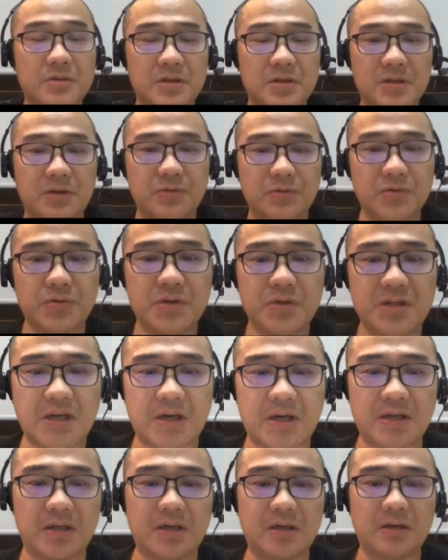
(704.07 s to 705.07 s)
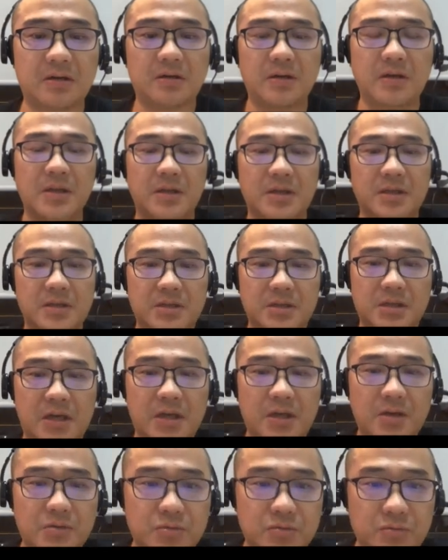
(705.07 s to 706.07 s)
相互去抢一个抢一
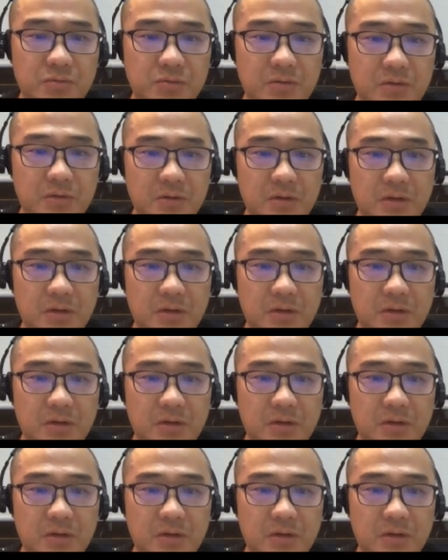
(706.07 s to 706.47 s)
条数据，